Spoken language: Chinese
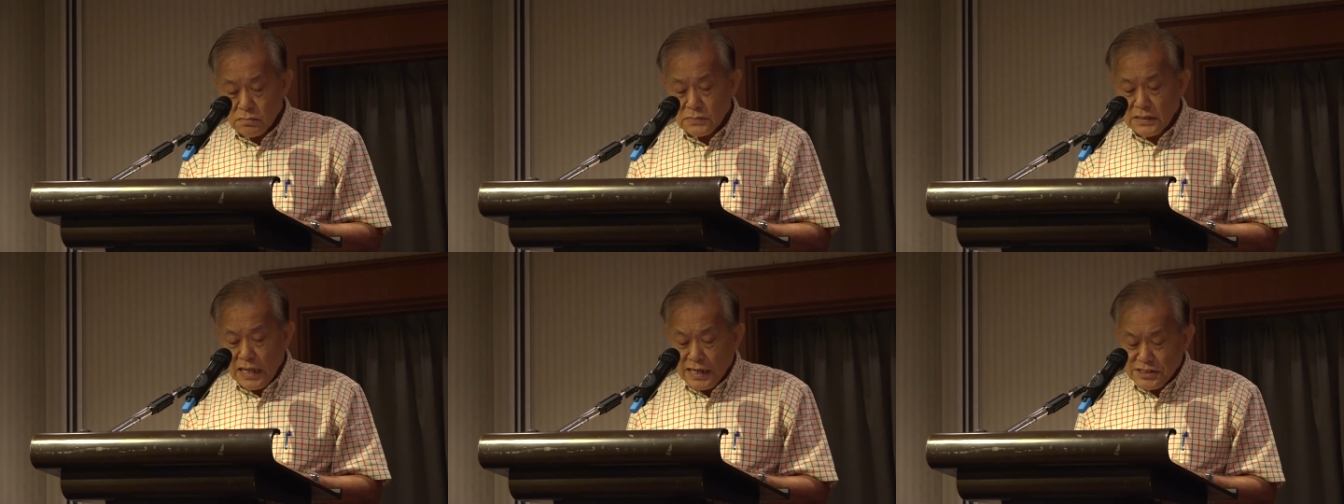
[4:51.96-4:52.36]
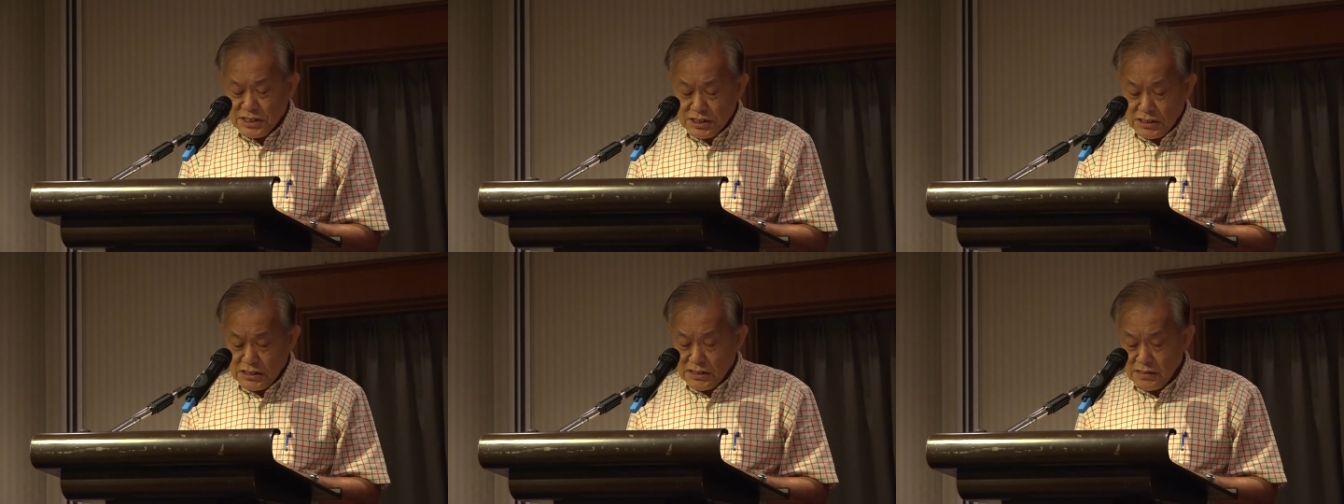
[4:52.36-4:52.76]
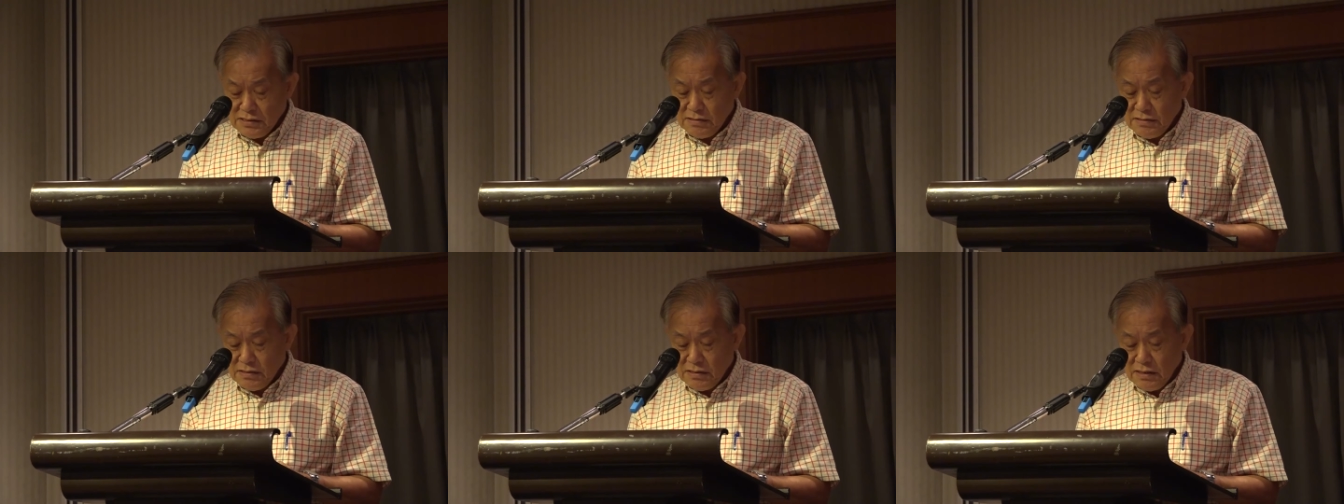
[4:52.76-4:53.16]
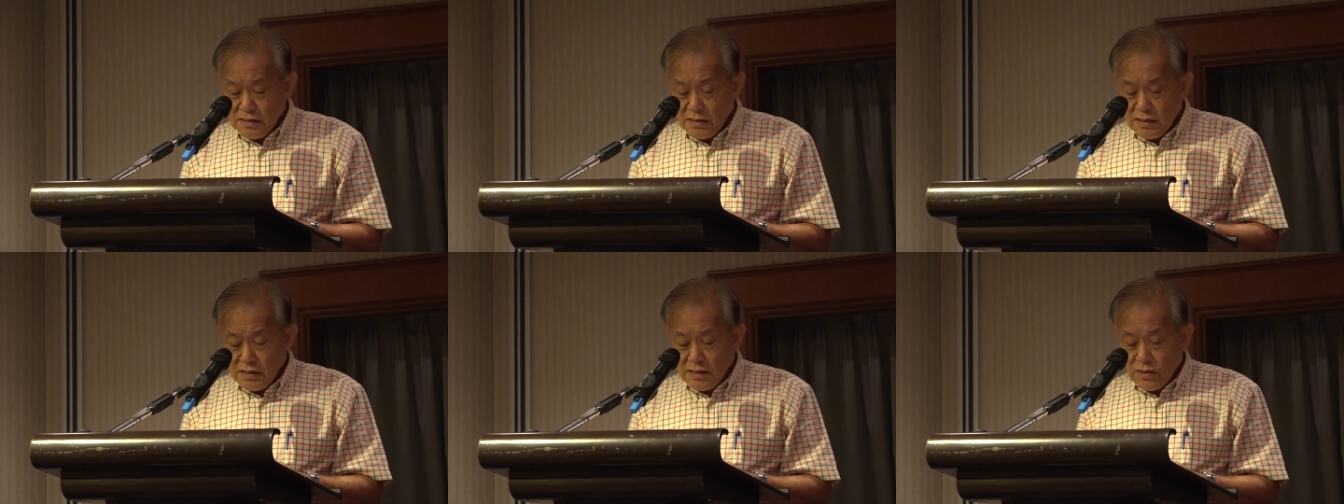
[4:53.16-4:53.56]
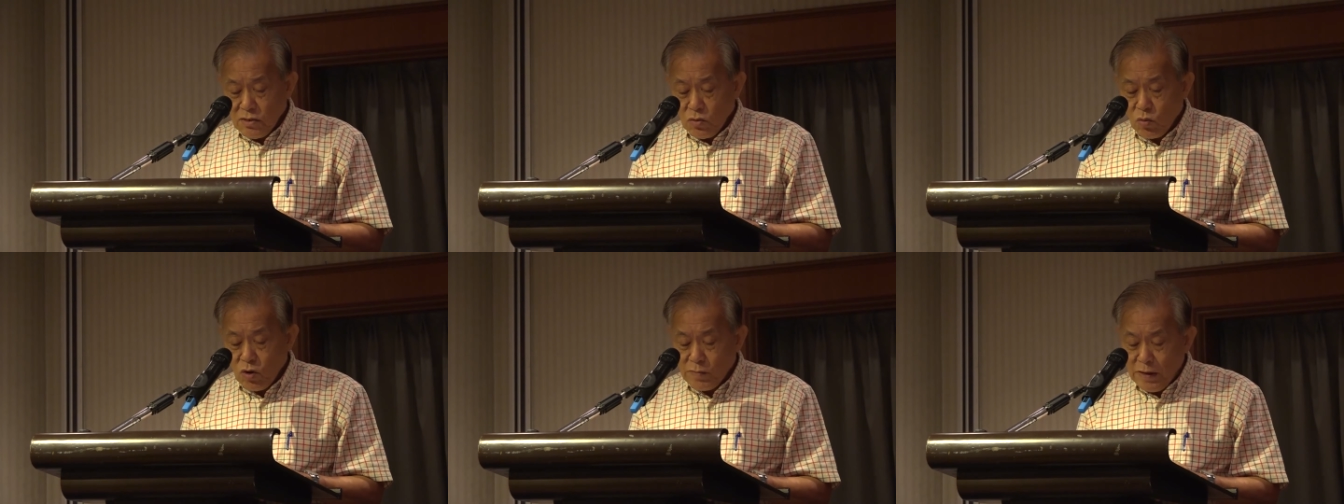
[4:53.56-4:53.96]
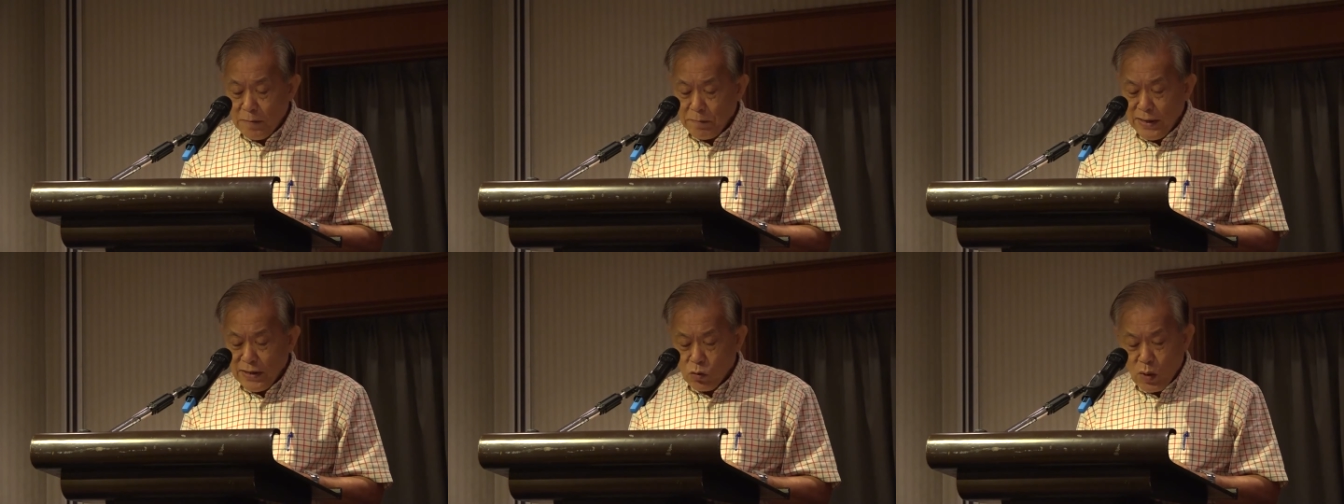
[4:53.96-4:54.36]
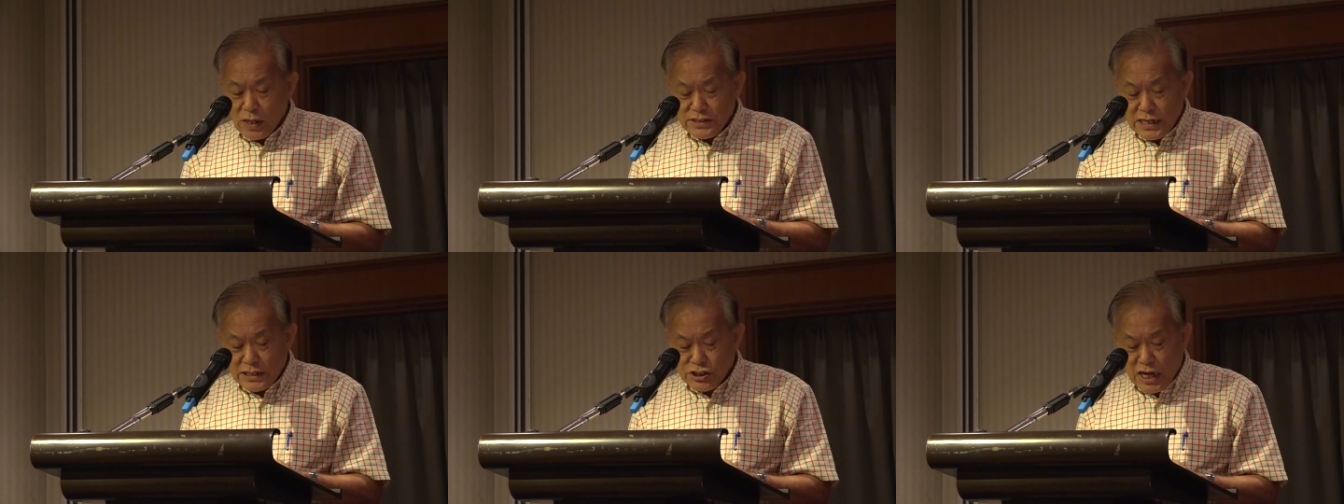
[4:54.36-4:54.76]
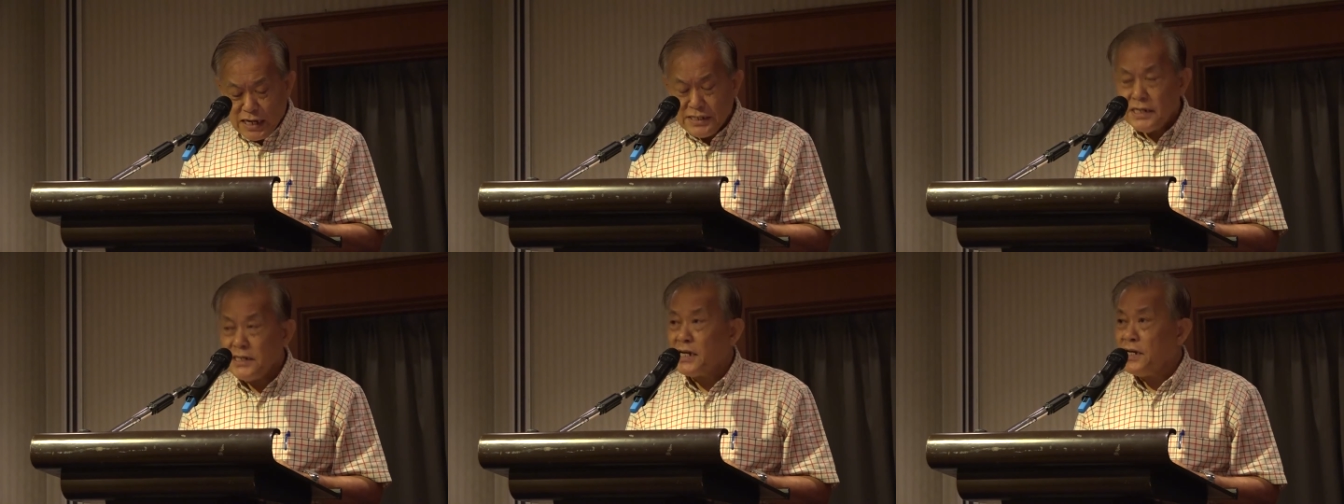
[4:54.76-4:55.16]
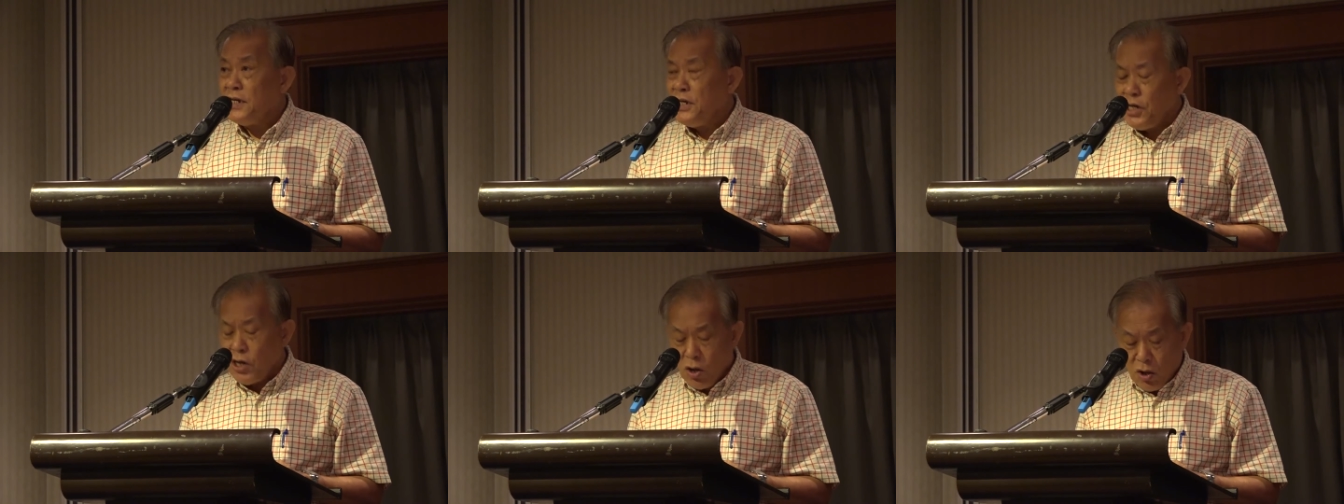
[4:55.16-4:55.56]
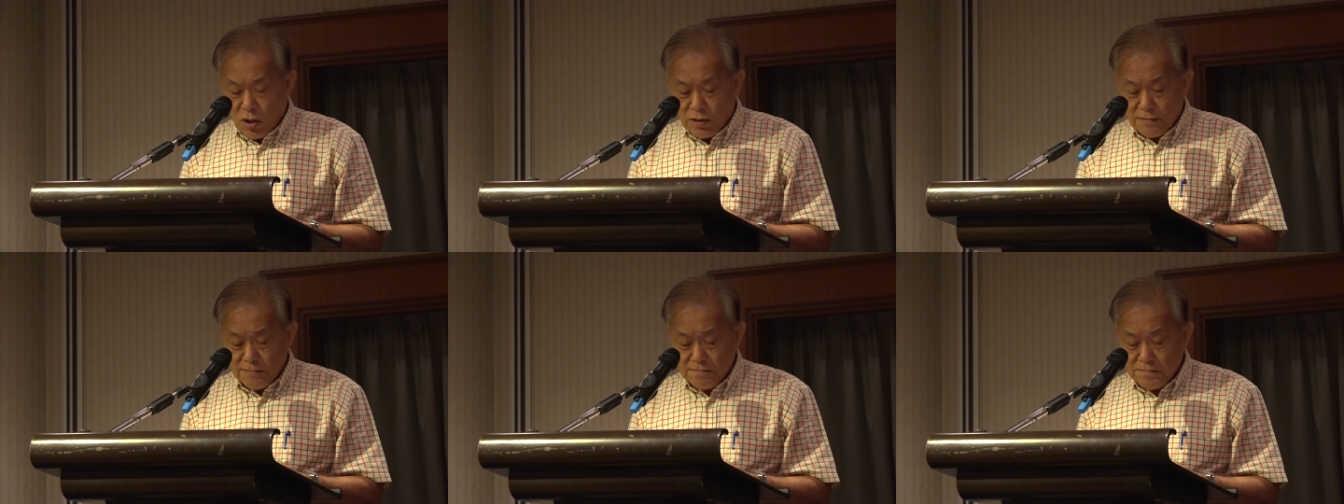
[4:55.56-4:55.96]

当时我们被关在章鱼的一号。